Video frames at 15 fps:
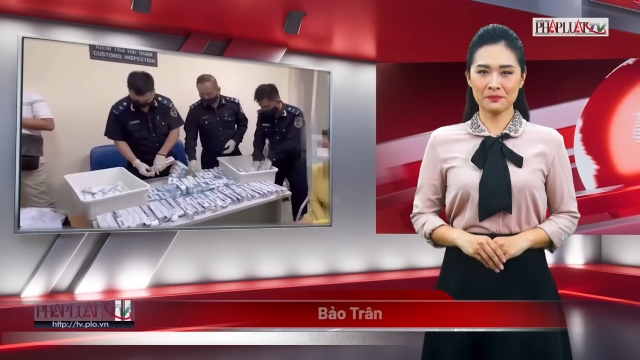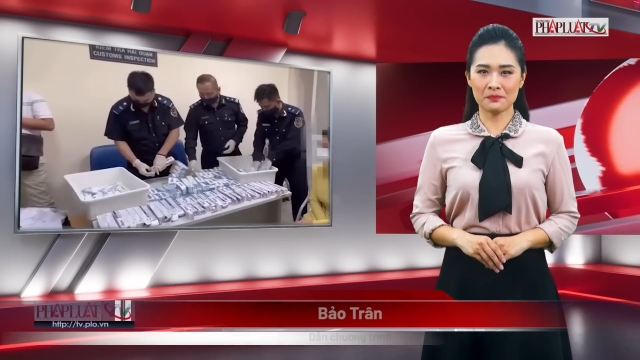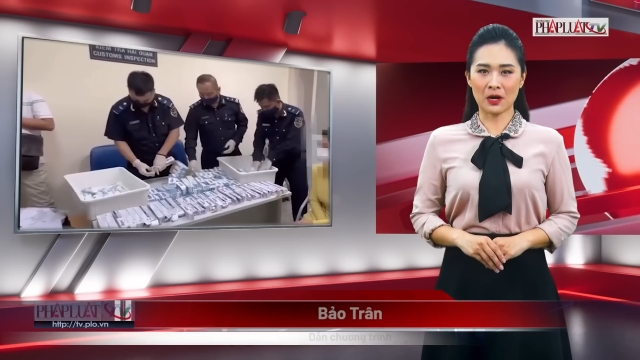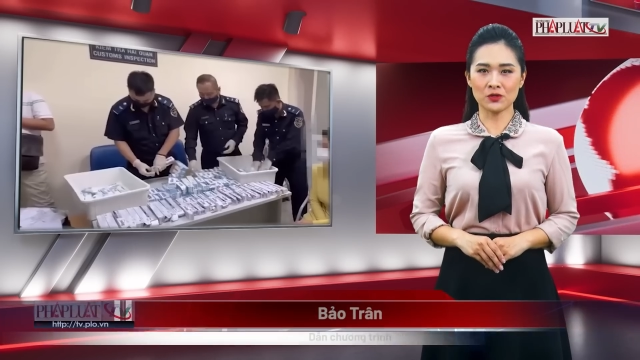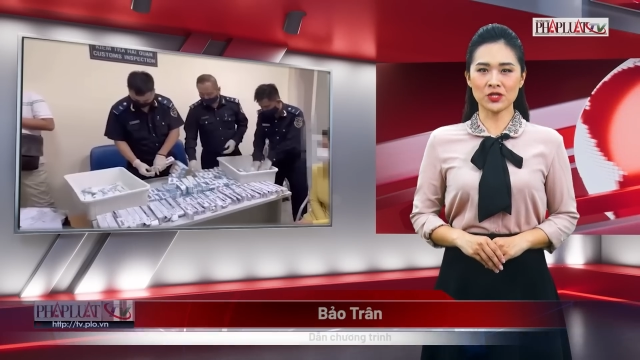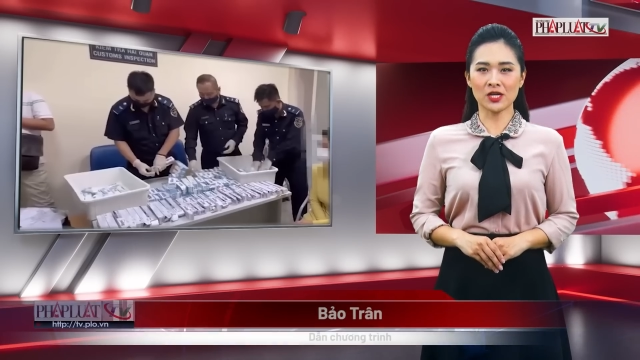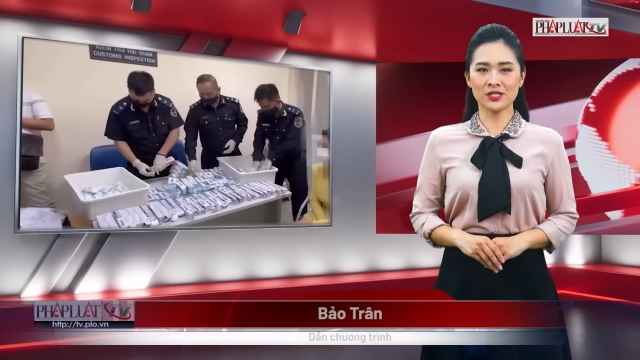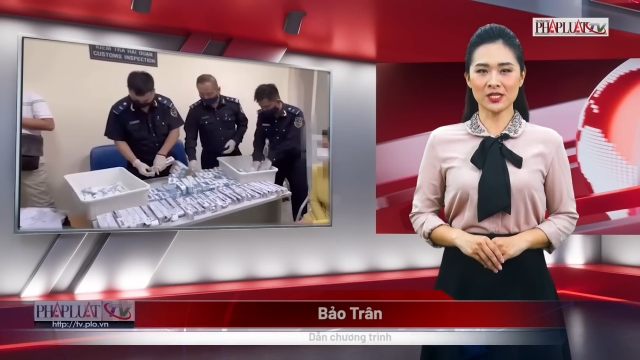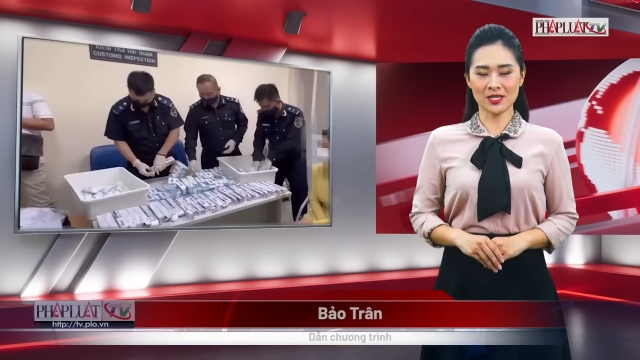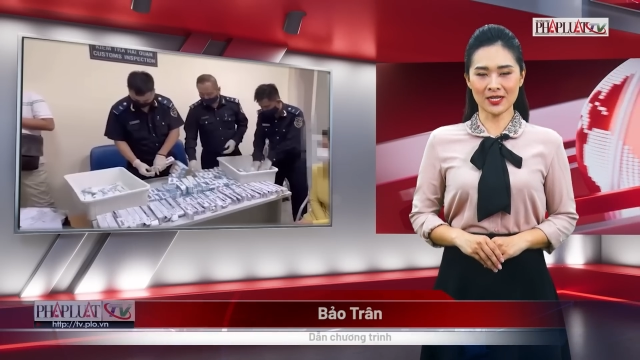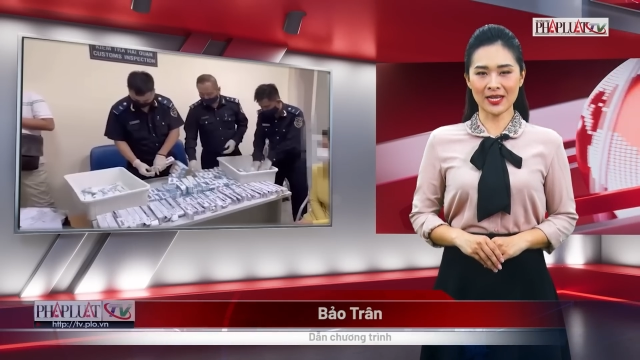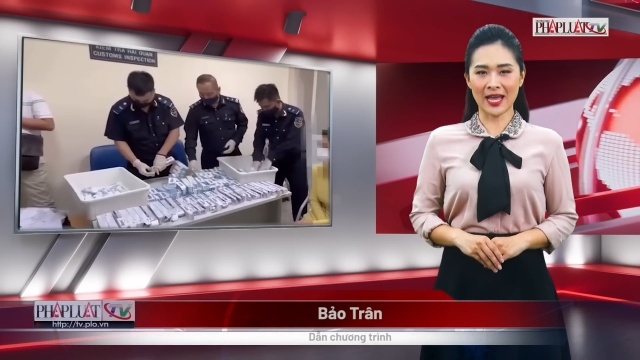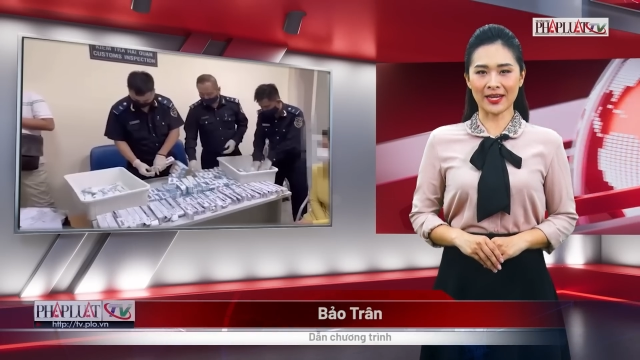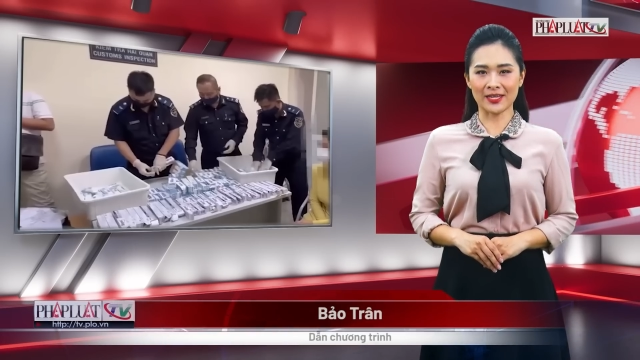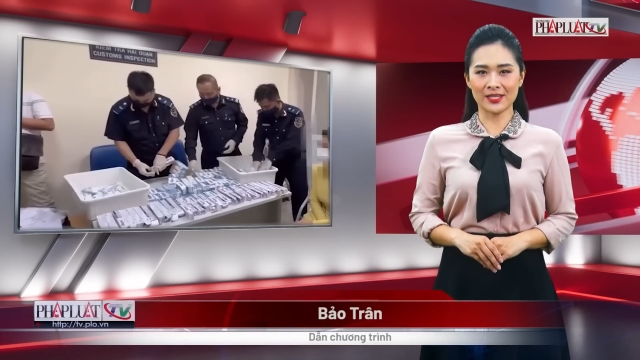Bảo Trần rất
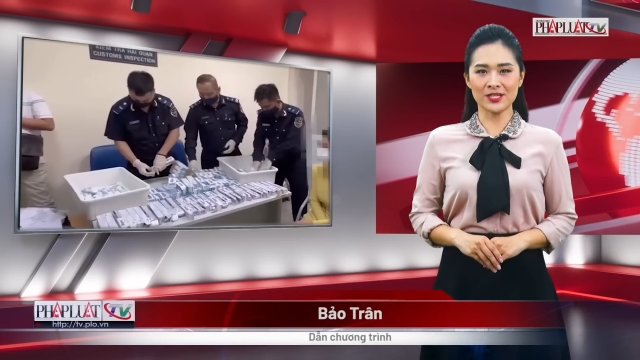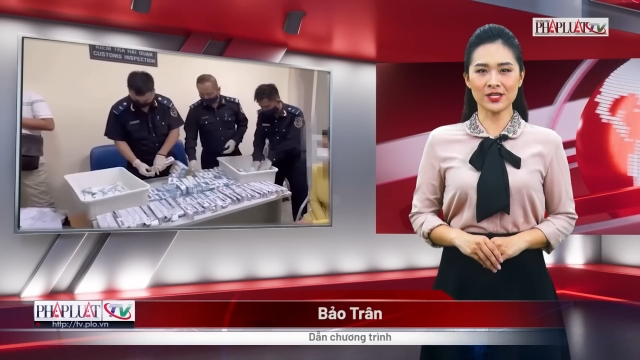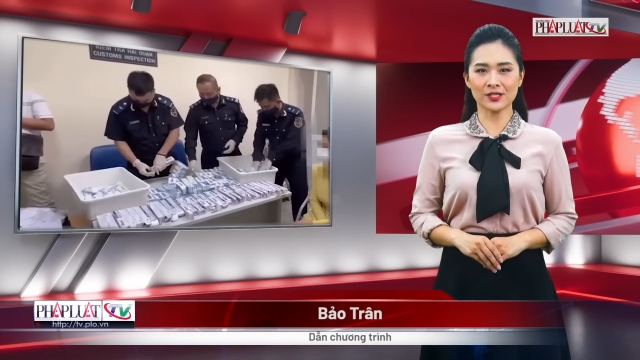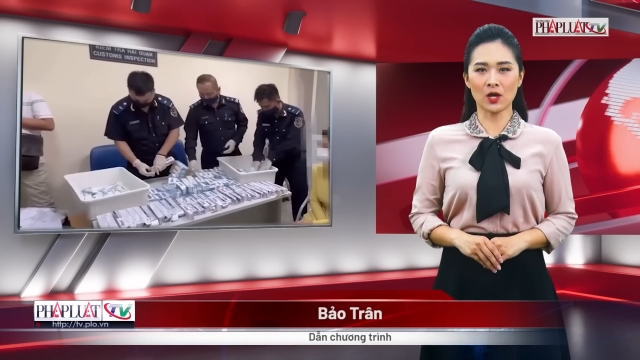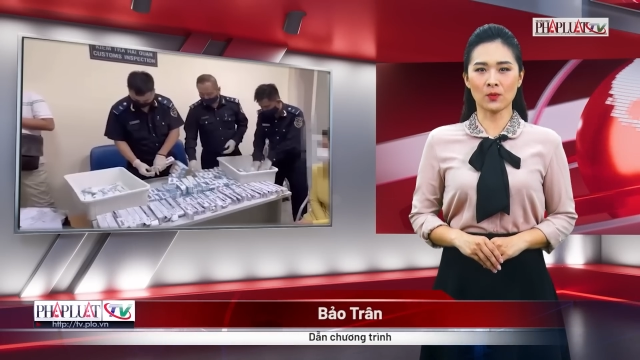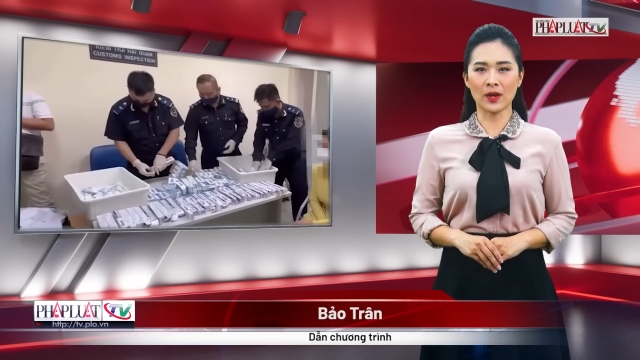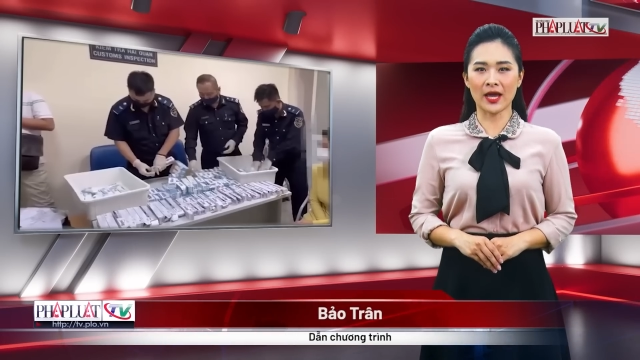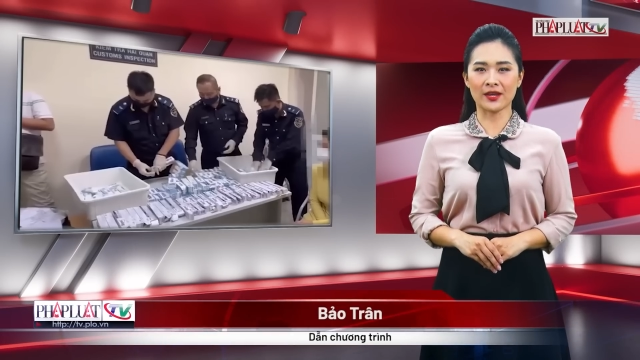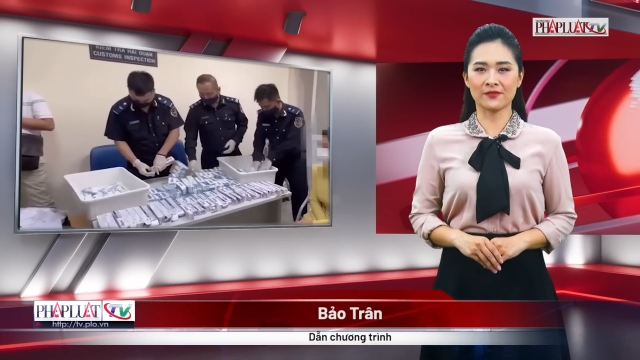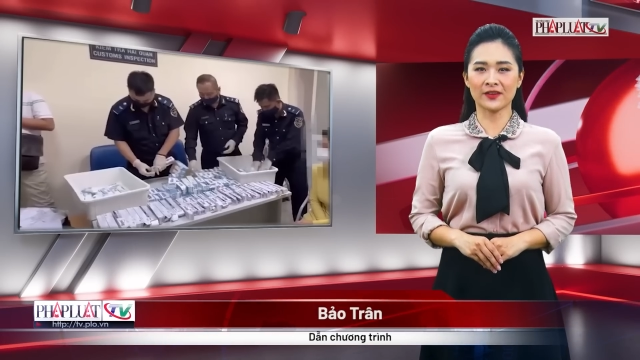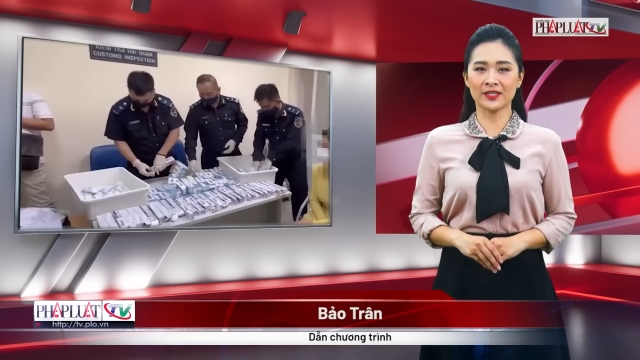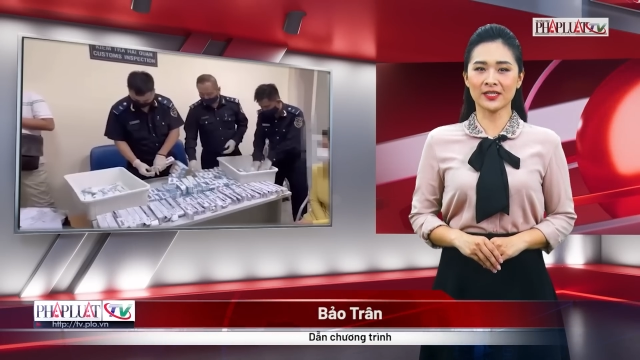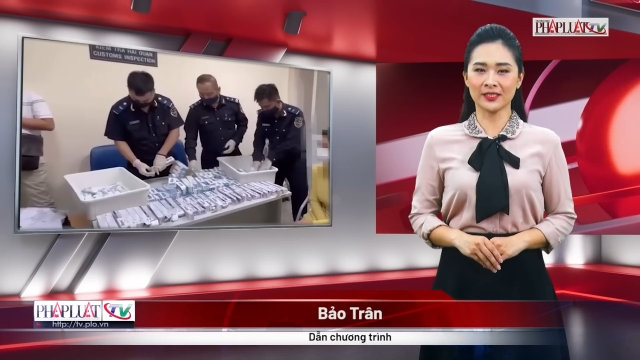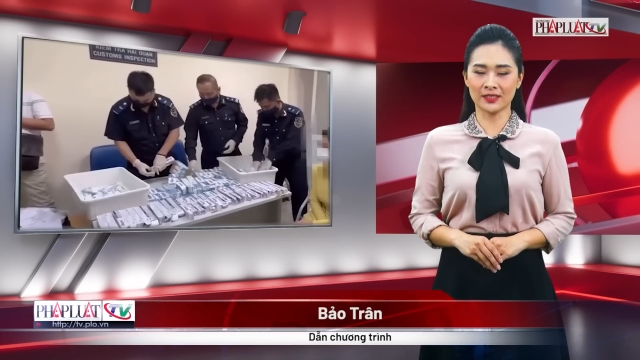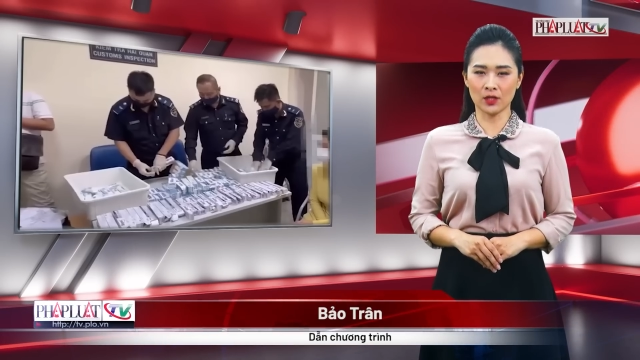hân hạnh được đồng hành và
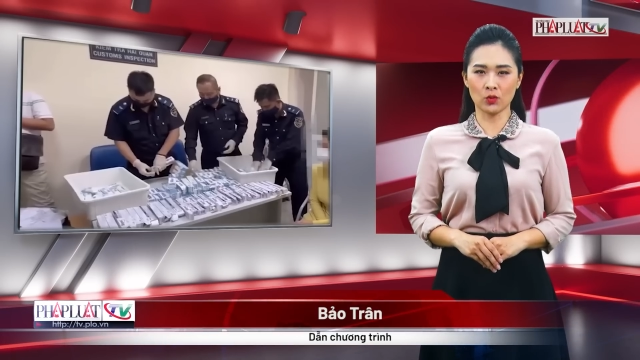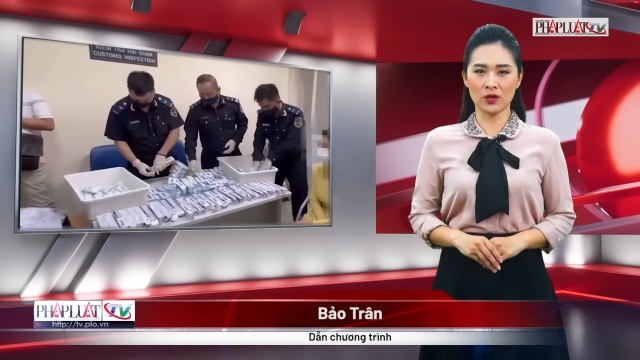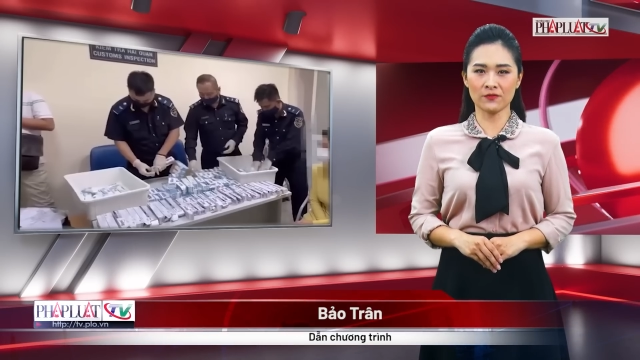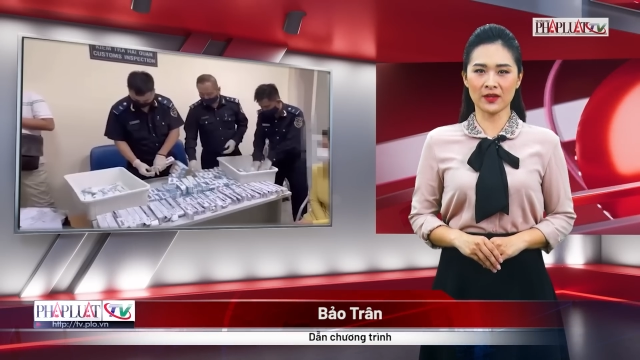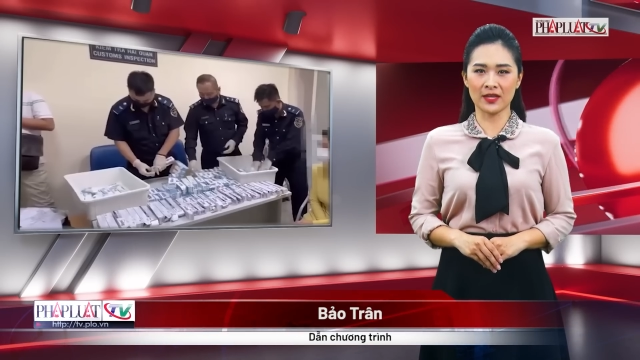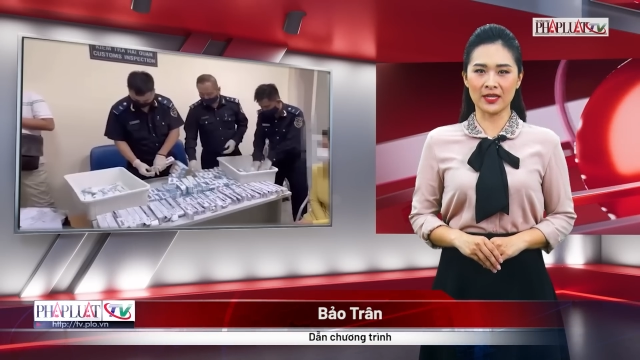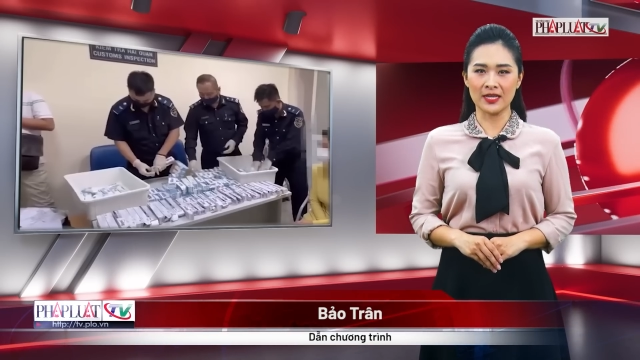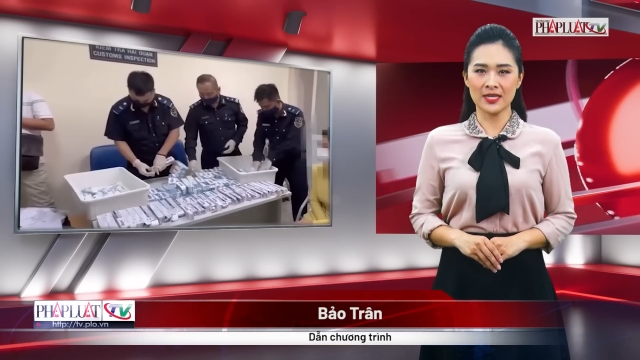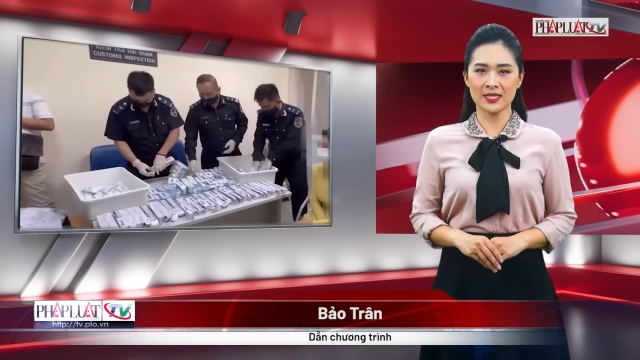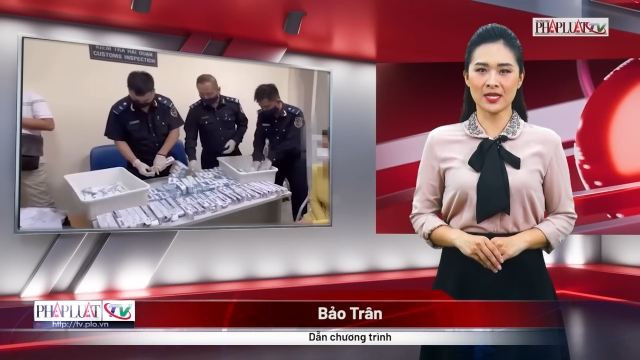gửi tới quý vị